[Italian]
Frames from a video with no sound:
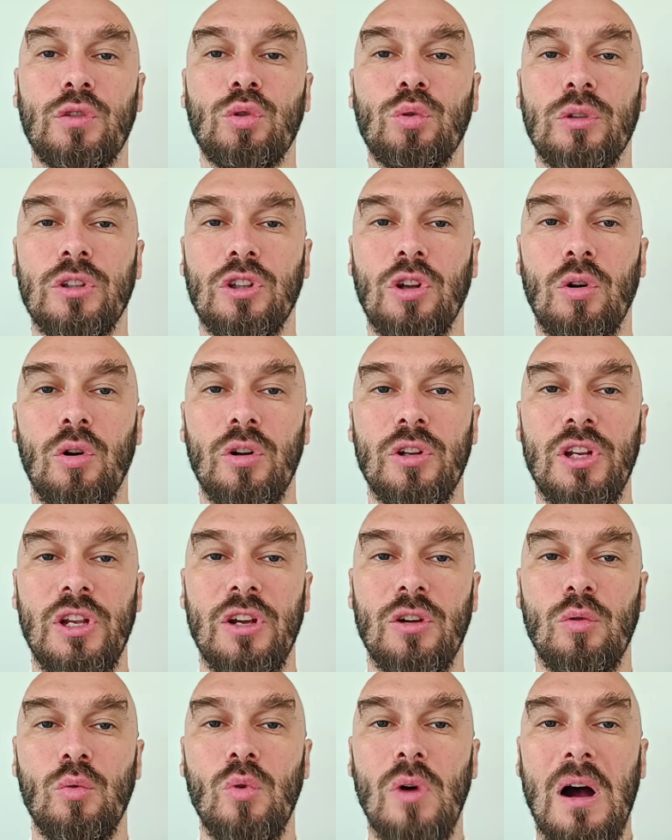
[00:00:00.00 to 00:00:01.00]
Due
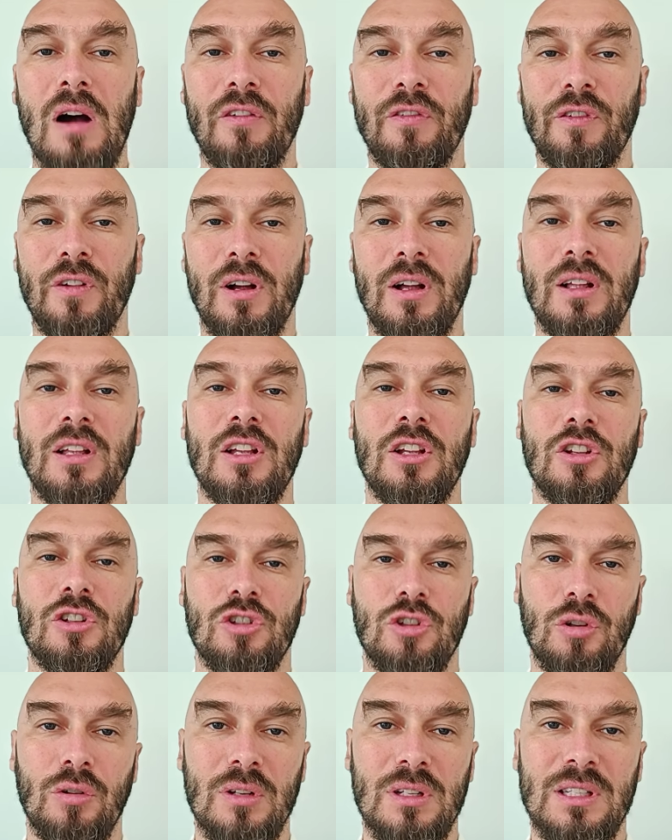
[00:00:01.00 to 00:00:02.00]
droni UAV
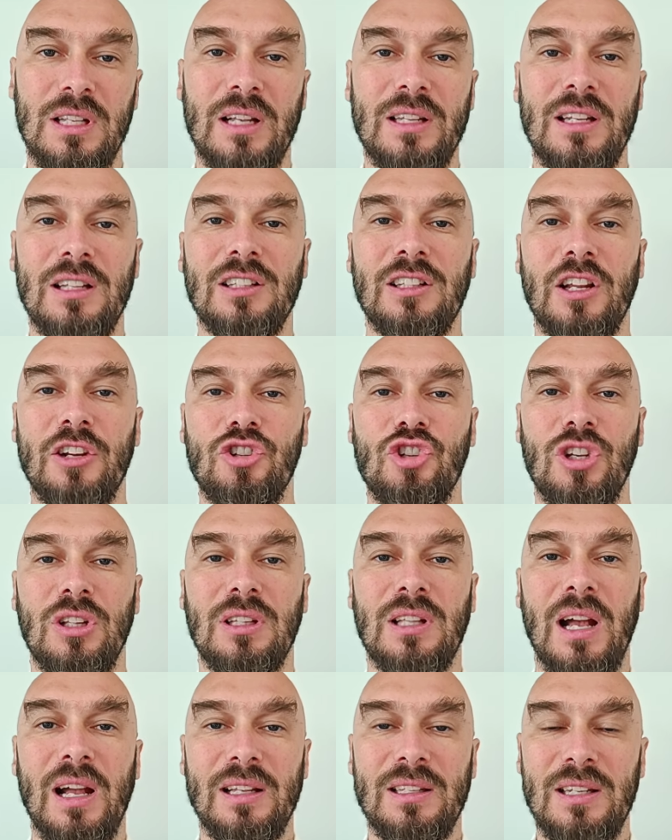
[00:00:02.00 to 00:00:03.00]
sono stati
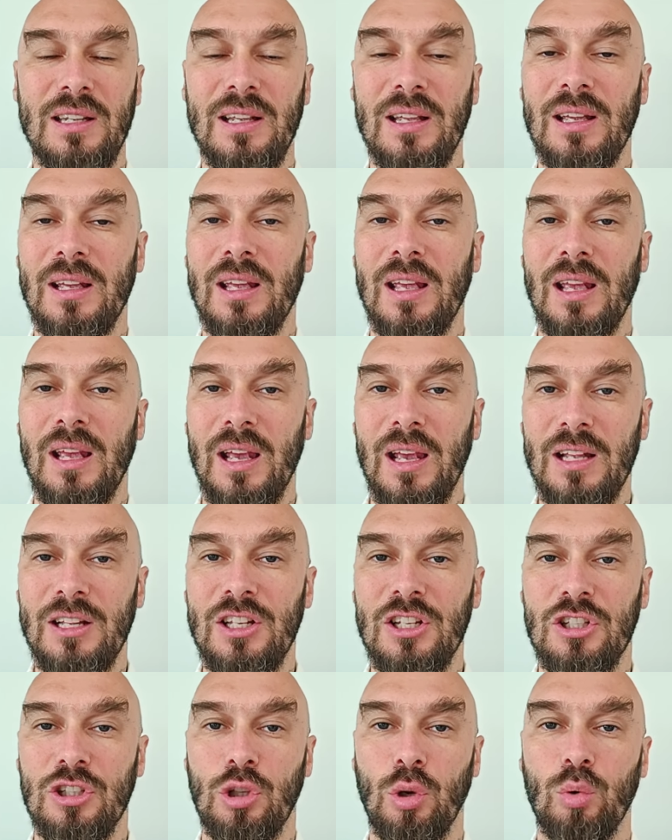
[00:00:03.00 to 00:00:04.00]
intercettati e
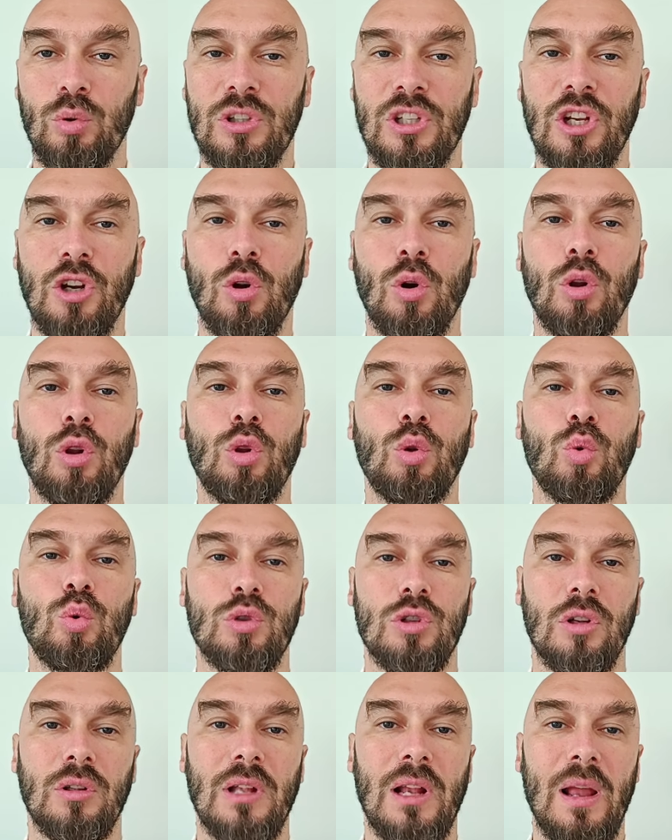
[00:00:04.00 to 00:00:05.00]
distrutti con
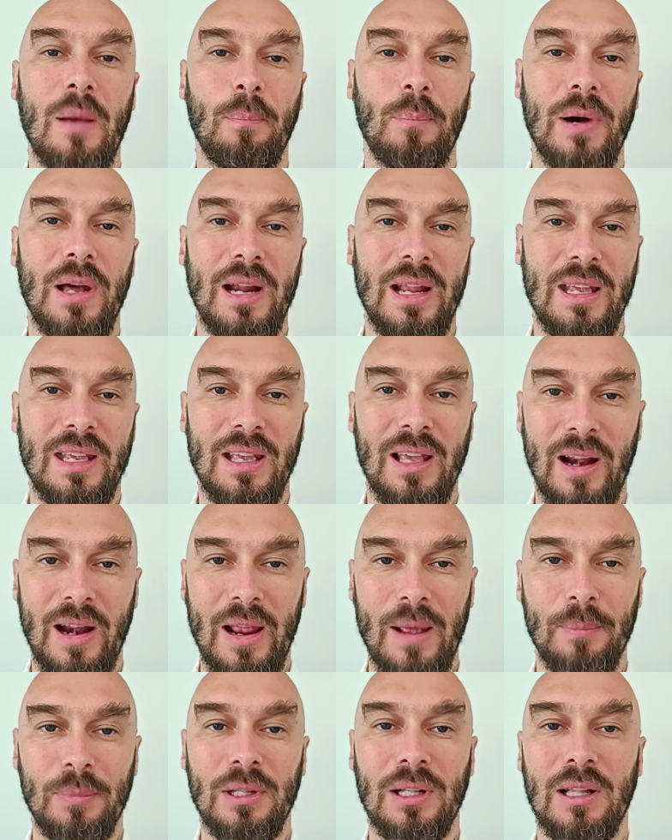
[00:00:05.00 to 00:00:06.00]
l'uso degli apparecchi
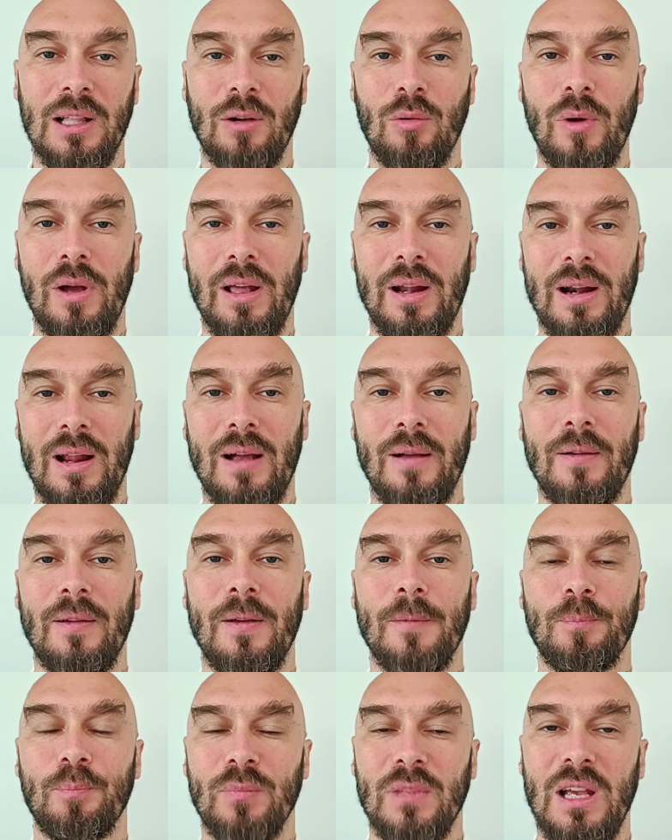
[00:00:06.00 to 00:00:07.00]
REB della guerra
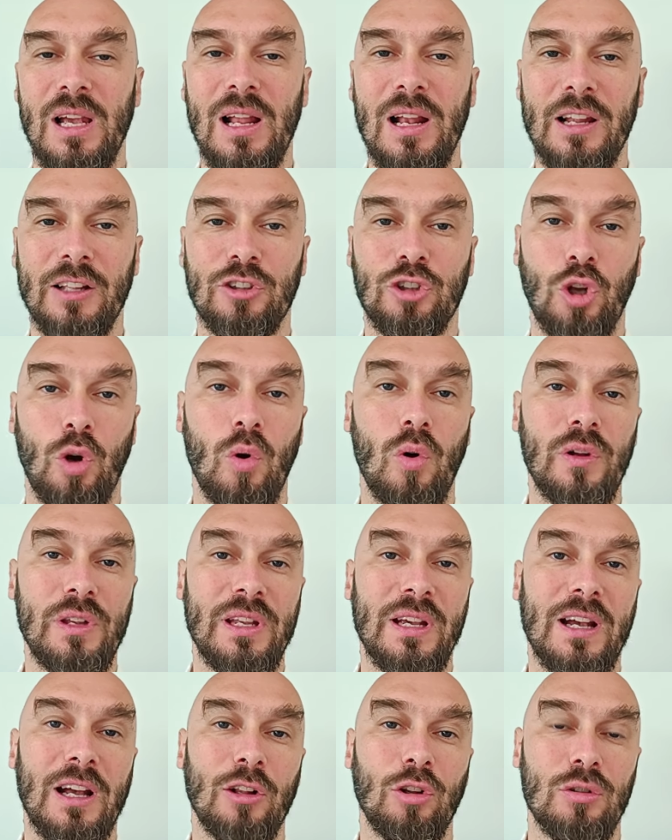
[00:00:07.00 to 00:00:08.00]
elettronica.